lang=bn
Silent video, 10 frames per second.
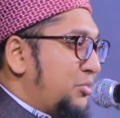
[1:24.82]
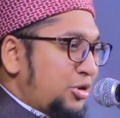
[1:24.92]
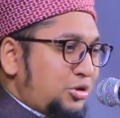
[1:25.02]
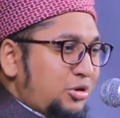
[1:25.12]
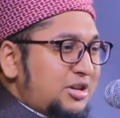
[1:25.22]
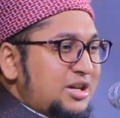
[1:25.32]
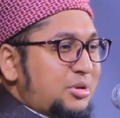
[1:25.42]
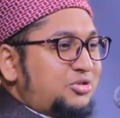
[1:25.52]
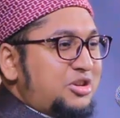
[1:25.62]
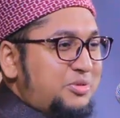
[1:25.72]
বৌদ্ধদের
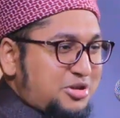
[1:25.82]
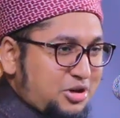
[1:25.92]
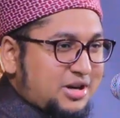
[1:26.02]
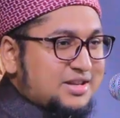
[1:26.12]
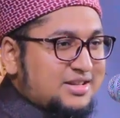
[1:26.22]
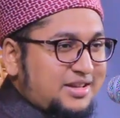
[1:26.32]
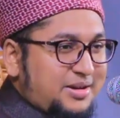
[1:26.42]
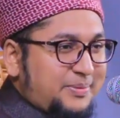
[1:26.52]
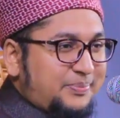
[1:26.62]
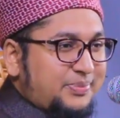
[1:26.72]
যেমন ত্রিপিটক আছে
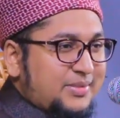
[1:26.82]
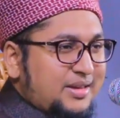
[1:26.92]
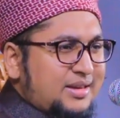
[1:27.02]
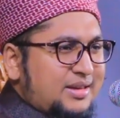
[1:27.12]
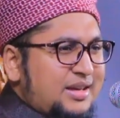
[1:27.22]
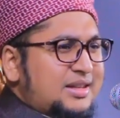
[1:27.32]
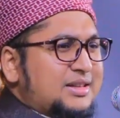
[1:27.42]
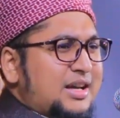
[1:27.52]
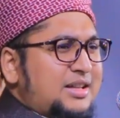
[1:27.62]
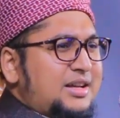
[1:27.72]

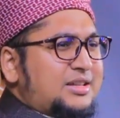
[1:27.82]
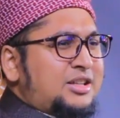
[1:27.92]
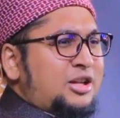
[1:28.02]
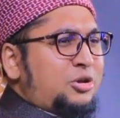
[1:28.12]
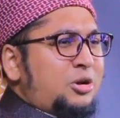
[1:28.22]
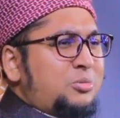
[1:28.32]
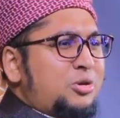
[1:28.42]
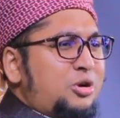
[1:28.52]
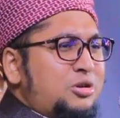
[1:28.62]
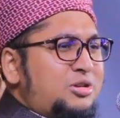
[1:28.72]
ইত্যাদি ইত্যাদি
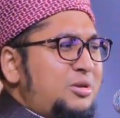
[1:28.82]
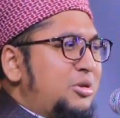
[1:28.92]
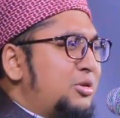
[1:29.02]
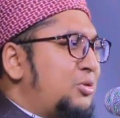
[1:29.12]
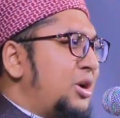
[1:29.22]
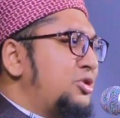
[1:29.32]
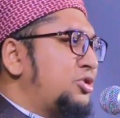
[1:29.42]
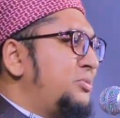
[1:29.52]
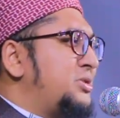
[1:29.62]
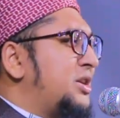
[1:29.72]
ধর্মগ্রন্থের মতো কোরআন
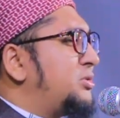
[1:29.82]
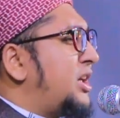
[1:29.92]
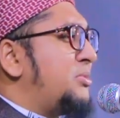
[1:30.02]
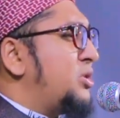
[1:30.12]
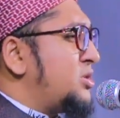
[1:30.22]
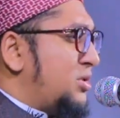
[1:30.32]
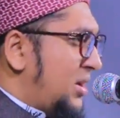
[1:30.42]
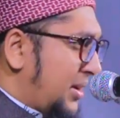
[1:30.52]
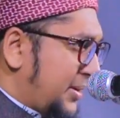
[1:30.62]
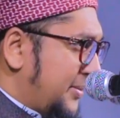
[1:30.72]
শরীফটাকেও তারা মনে
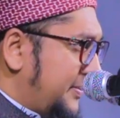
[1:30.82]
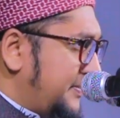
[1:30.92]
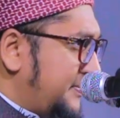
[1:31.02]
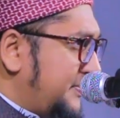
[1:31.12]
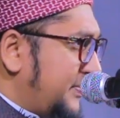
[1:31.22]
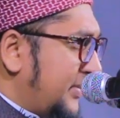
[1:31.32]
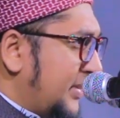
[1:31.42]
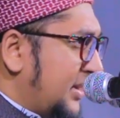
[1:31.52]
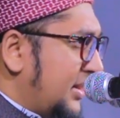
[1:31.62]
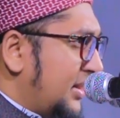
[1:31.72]
করেন
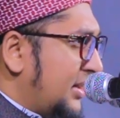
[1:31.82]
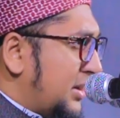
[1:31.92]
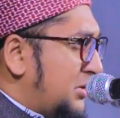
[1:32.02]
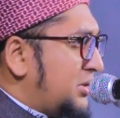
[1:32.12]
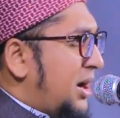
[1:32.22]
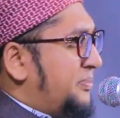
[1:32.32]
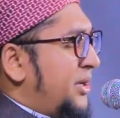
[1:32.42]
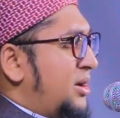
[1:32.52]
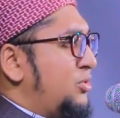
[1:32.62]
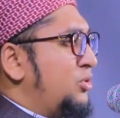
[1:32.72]
কিন্তু
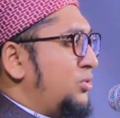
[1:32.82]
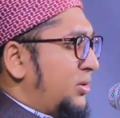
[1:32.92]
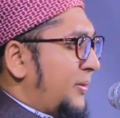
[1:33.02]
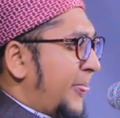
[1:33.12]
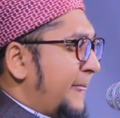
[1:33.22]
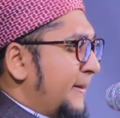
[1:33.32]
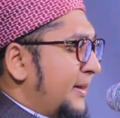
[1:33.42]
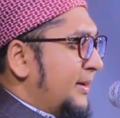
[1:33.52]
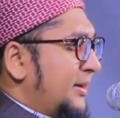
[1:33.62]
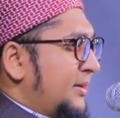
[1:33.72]
আপনারা বলুন
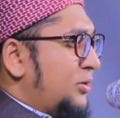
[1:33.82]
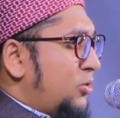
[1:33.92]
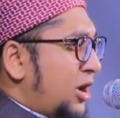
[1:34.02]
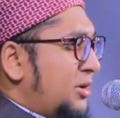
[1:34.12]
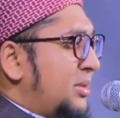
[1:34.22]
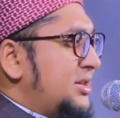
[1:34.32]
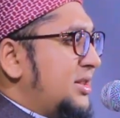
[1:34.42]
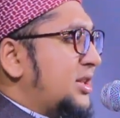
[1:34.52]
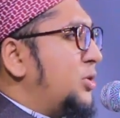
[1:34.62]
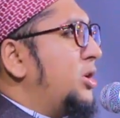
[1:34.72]
কোরআন
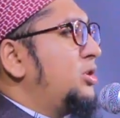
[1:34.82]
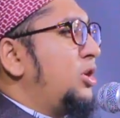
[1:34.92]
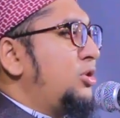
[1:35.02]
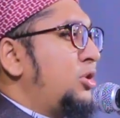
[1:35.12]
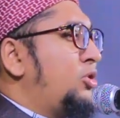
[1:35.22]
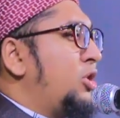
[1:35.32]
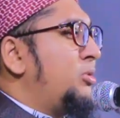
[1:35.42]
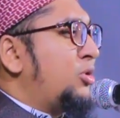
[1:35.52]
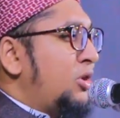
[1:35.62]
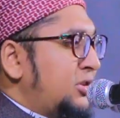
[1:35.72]
মাজিদ কি অন্যান্য
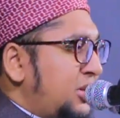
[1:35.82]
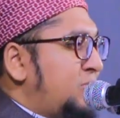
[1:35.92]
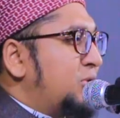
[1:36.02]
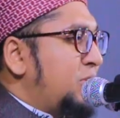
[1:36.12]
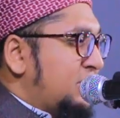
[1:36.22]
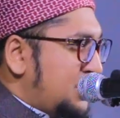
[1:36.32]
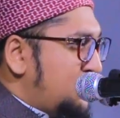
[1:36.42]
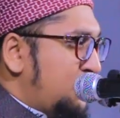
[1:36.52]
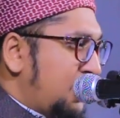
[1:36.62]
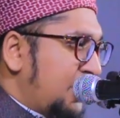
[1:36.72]
ধর্মগ্রন্থের মতো একটা
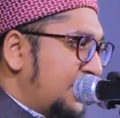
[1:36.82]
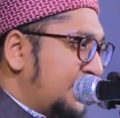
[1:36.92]
বই